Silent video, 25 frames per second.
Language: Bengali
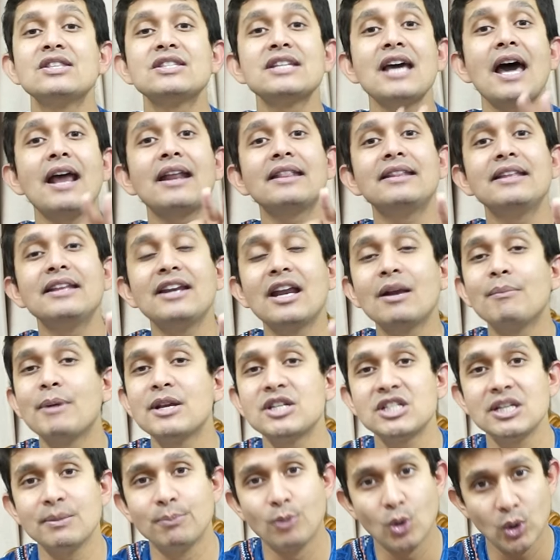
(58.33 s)
চার দিনের
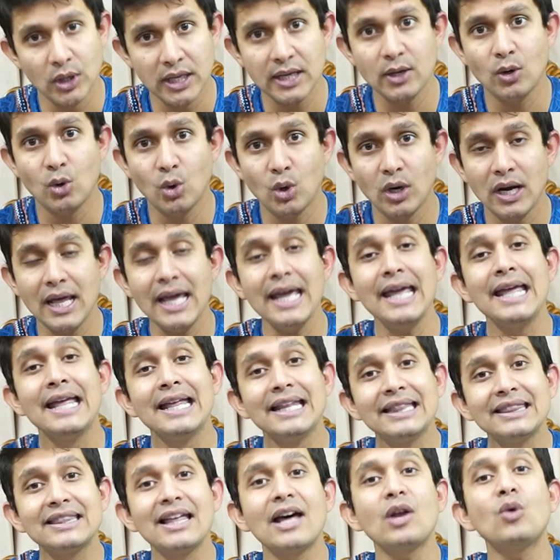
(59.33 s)
বেশি বোলিং করলে
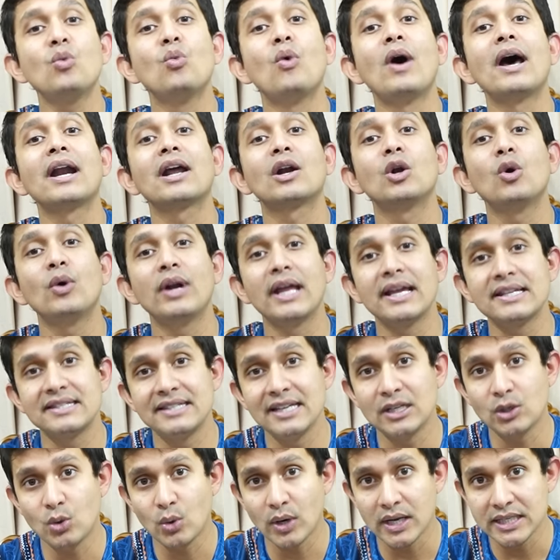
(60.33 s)
তার ওয়ার্কলোড
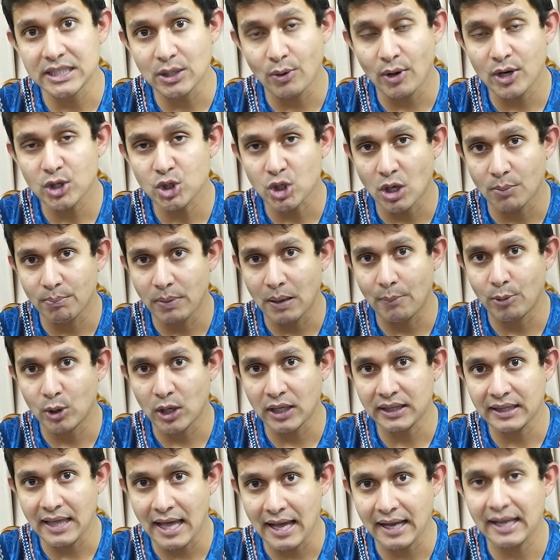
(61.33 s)
এক্সিড করে যাওয়ার
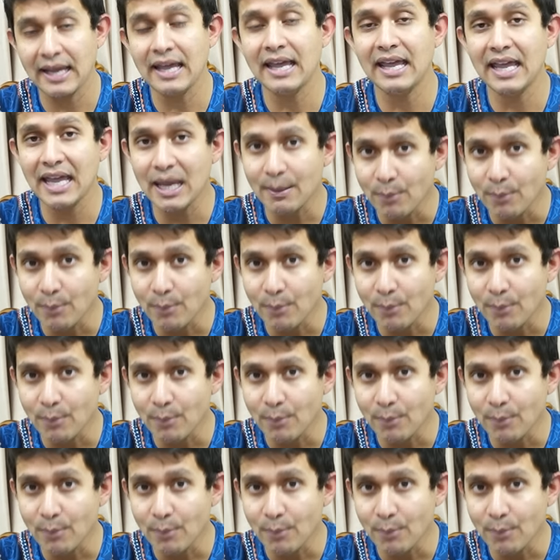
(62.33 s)
সম্ভাবনা থাকে